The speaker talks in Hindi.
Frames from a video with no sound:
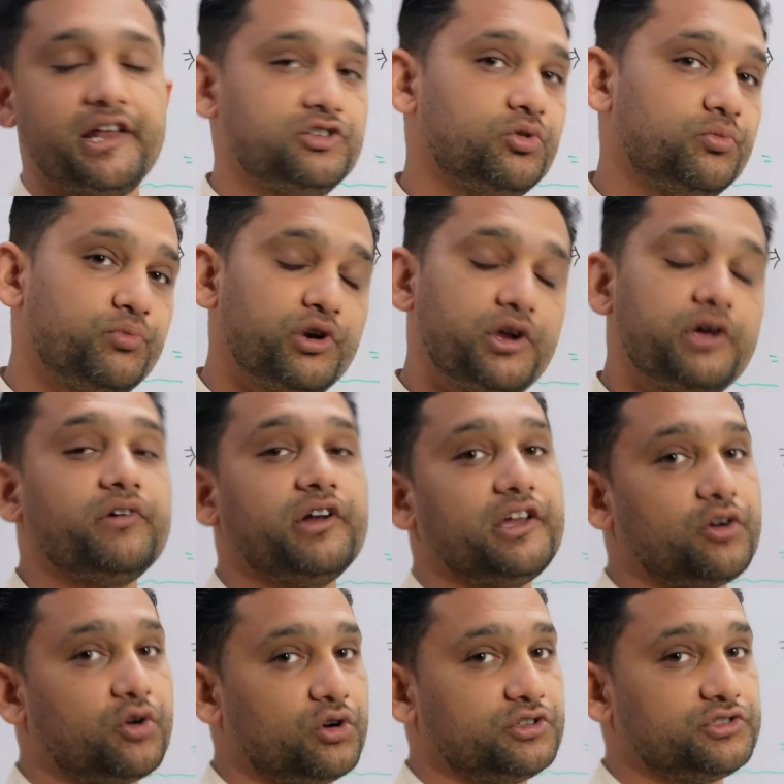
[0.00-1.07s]
है जो बुरे
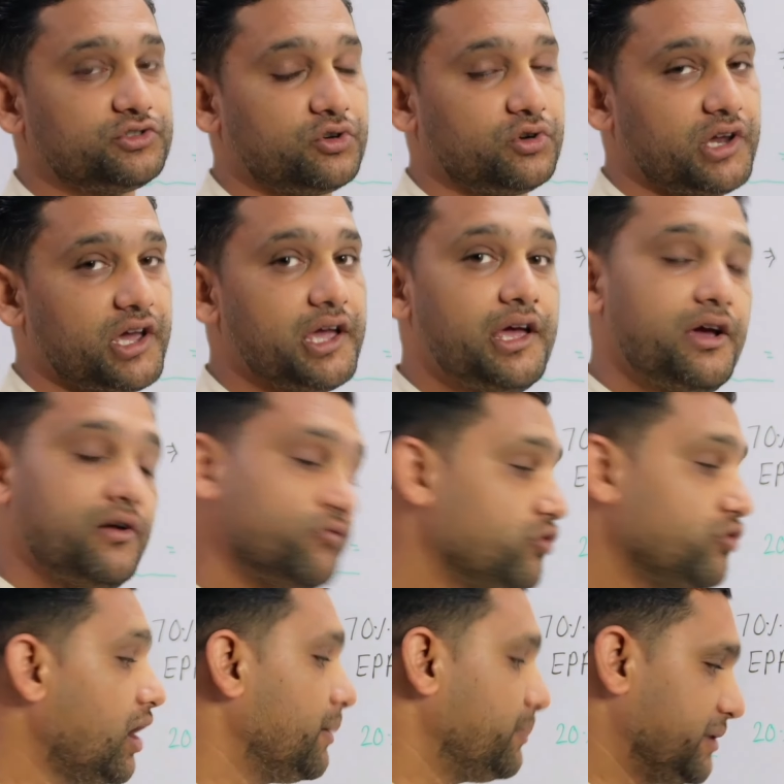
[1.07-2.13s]
वाले कोलेस्ट्रॉल हैं
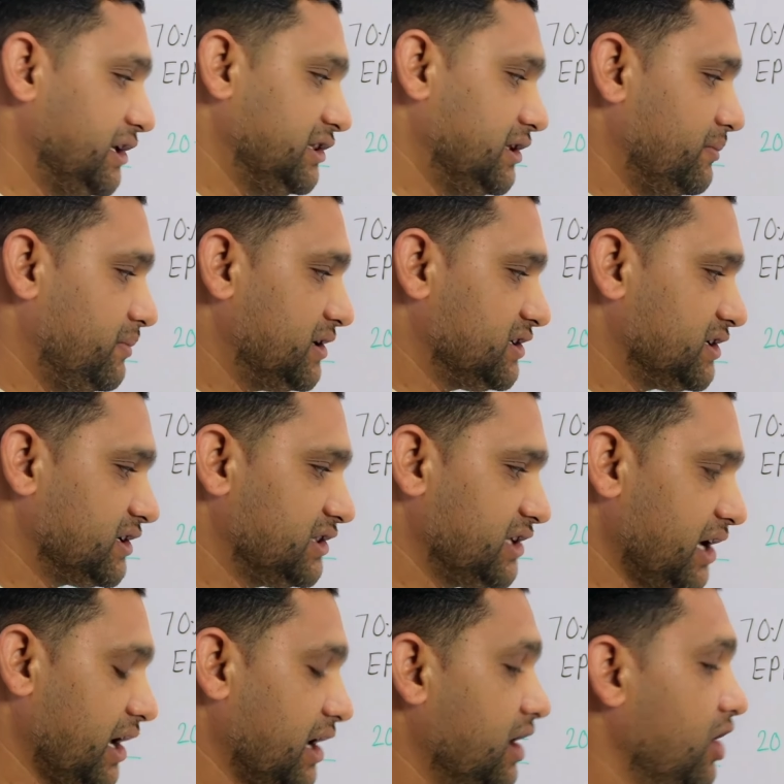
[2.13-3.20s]
वो आपके अंदर बढ़
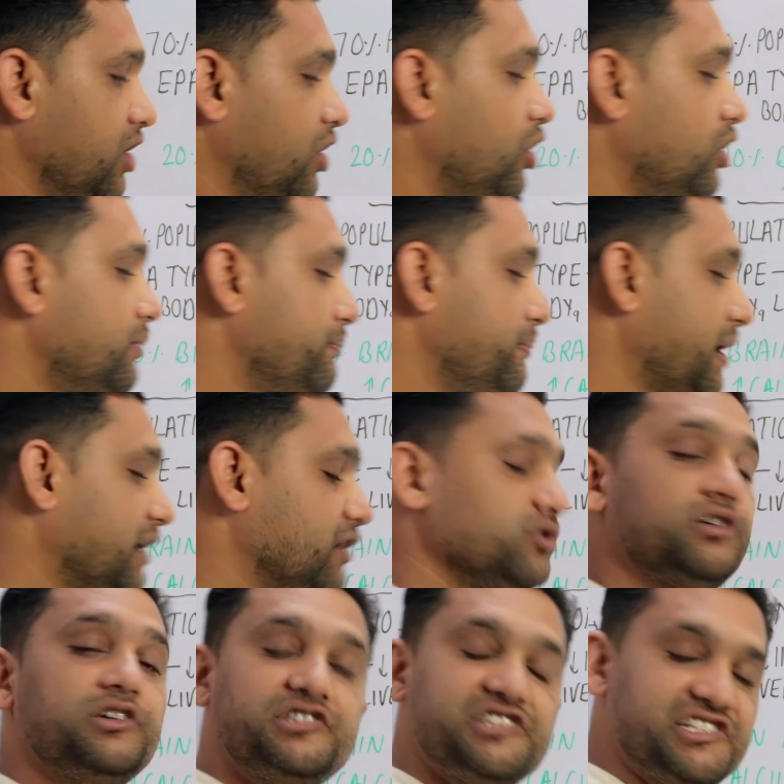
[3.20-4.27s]
सकते हैं और
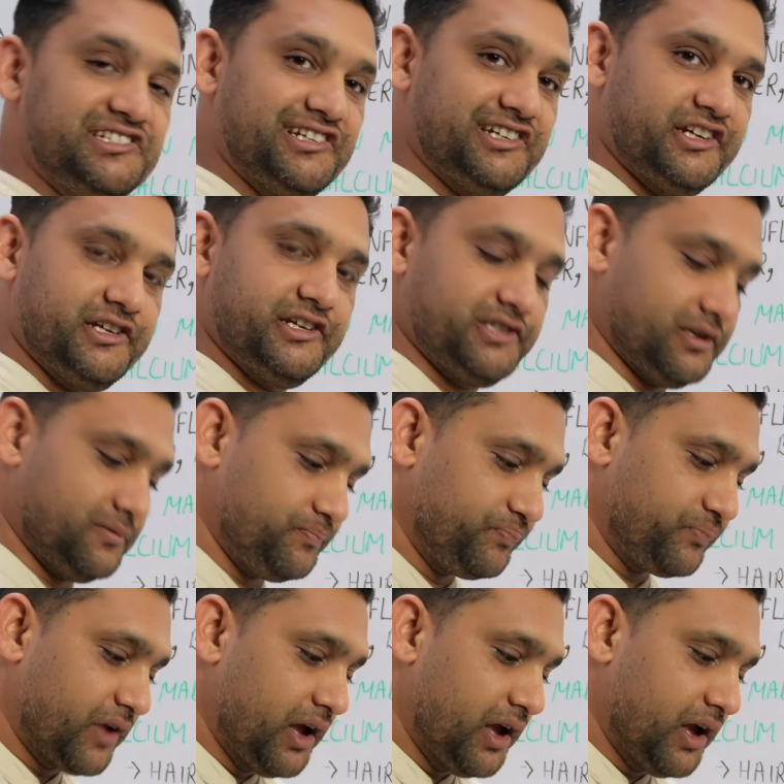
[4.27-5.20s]
मैकुलर जी जनरेशन